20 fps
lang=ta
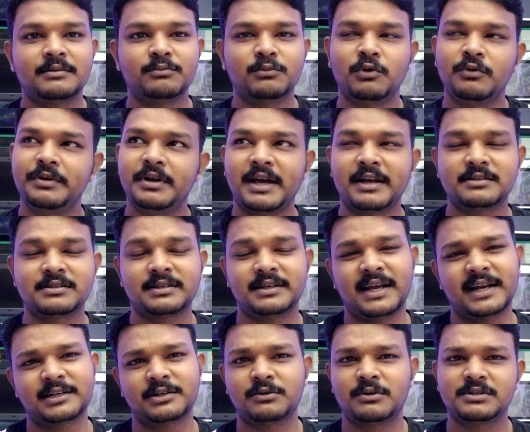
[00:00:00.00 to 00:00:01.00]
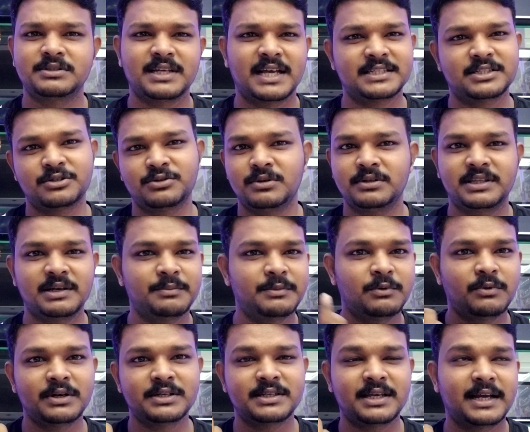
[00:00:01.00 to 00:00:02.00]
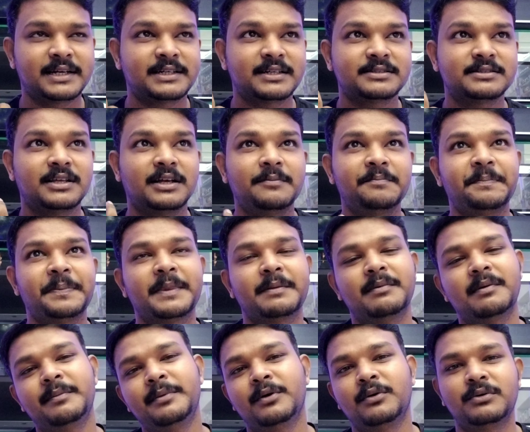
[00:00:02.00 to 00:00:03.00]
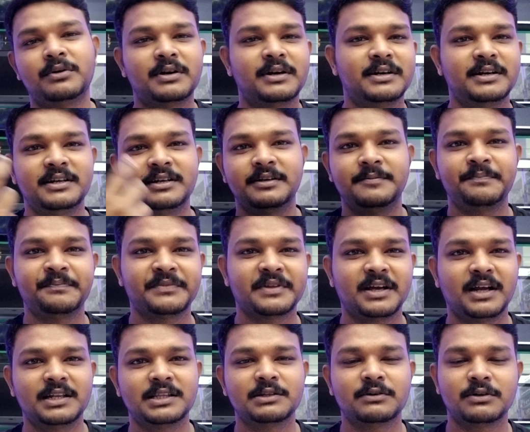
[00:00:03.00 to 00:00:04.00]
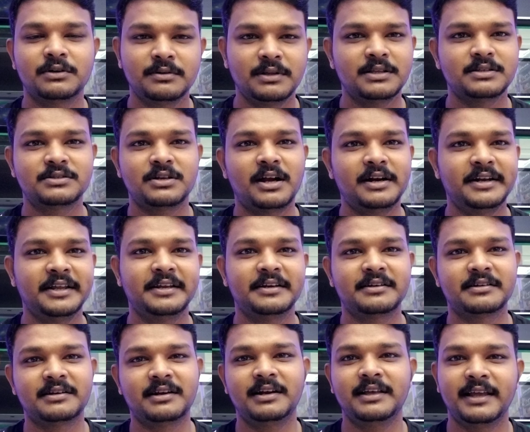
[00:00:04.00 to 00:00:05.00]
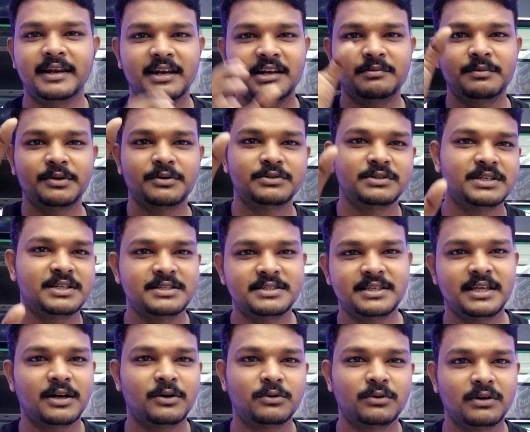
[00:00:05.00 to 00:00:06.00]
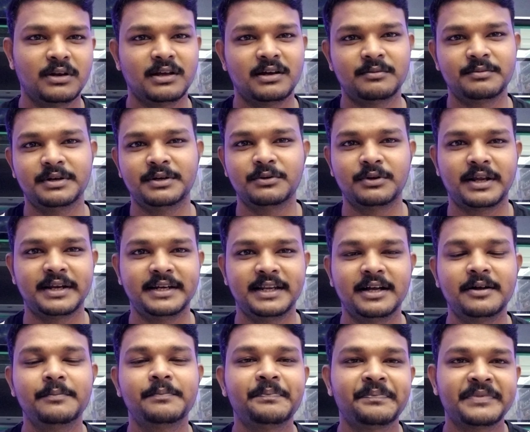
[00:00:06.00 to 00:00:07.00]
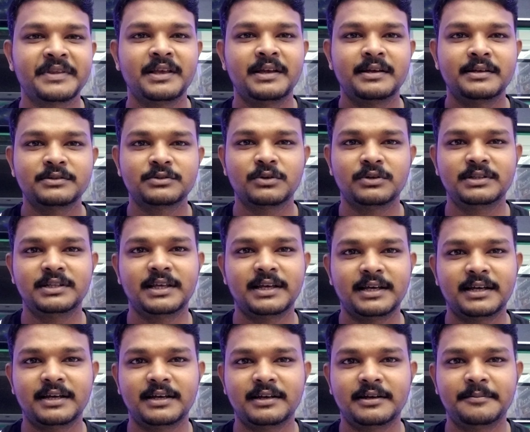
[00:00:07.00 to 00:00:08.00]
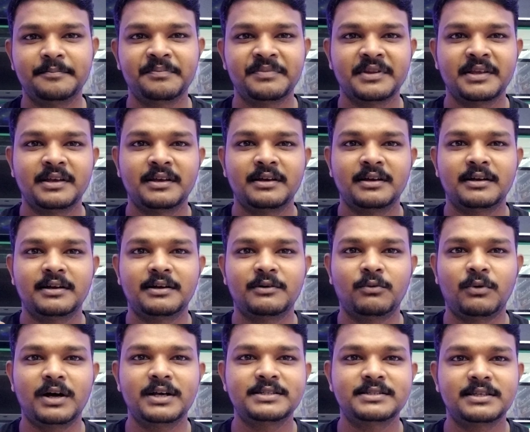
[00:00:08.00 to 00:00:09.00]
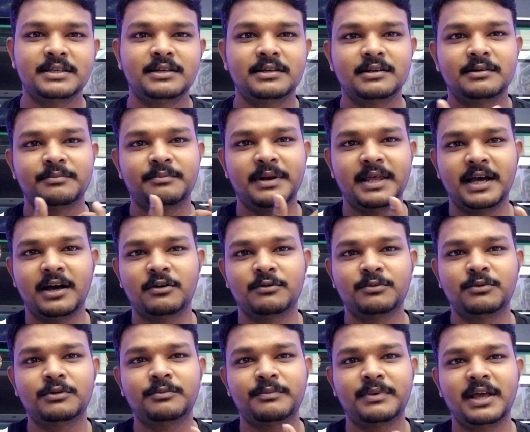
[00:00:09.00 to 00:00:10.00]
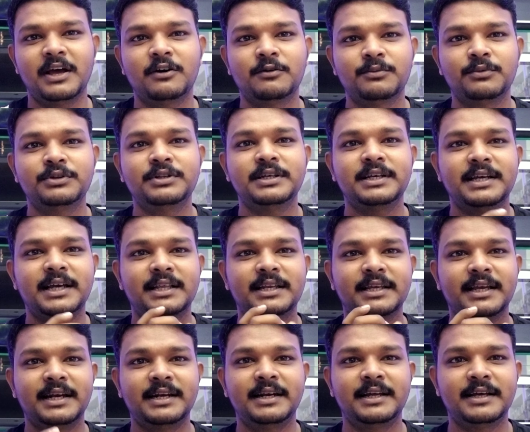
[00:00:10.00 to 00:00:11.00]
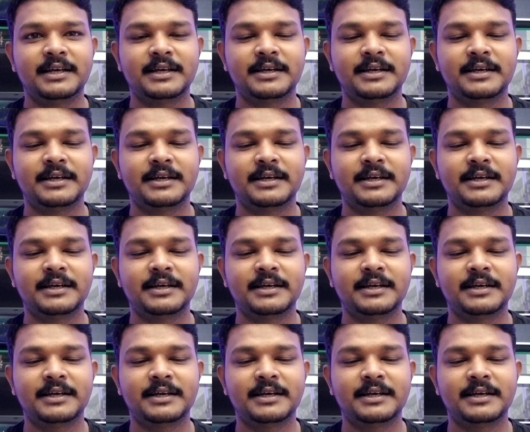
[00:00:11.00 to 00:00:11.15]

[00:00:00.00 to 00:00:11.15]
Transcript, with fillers: மூவி ஆக்டர் வாய்ஸ் ஆஸ் யூஷுவல் தமிழ் வாய்ஸ் ஆக்டர்ஸ் தான் மேபி ஒன்று ரெண்டு கலந்து வரும் இந்த ஸ்டார்டிங்கிறதுனால எல்லாமே கொஞ்சம் ஈஸியாக கொடுக்கலாம் அப்படின்னு ஒரு ஐடியா ஸோ இந்த வாய்ஸு ப்ளே ஆகும் ப்ளே ஆகும்போது அதில் என்ன